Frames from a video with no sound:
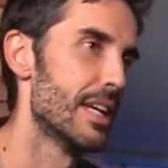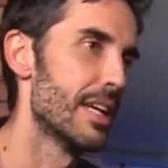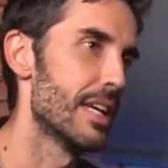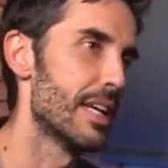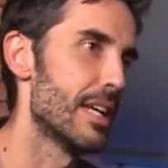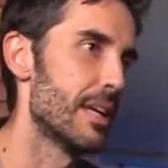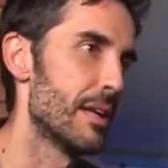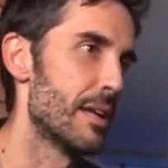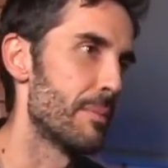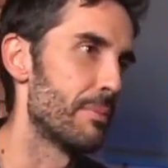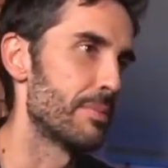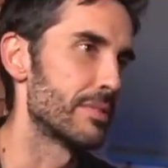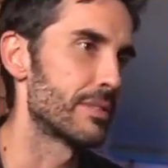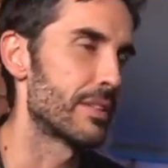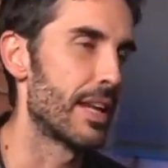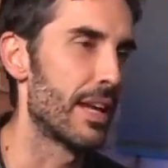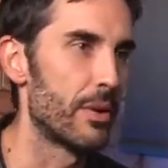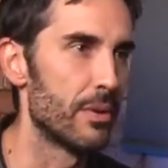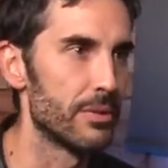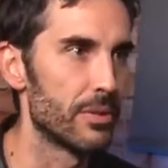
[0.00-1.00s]
Y pues
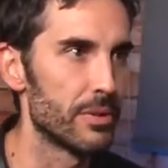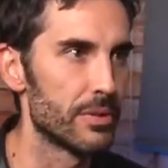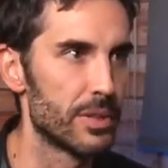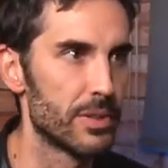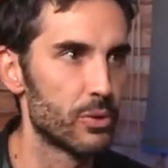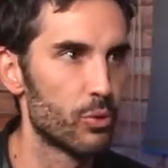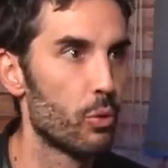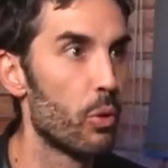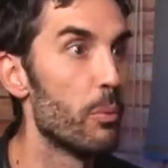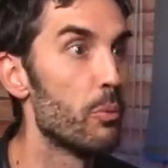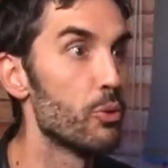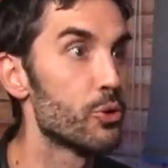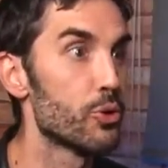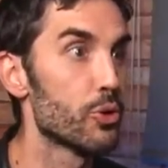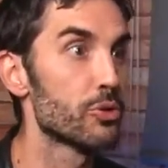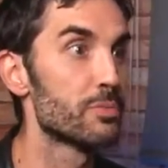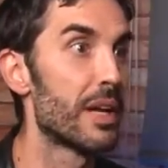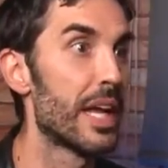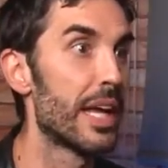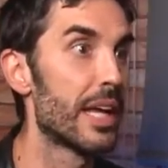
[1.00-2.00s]
claro, entonces hubo
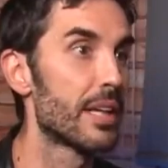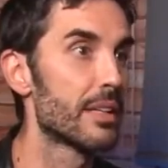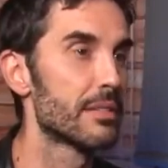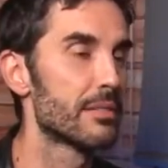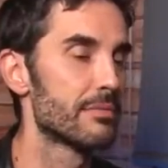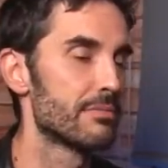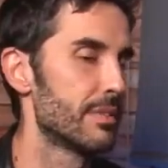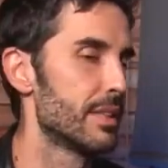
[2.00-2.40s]
muchos breaks,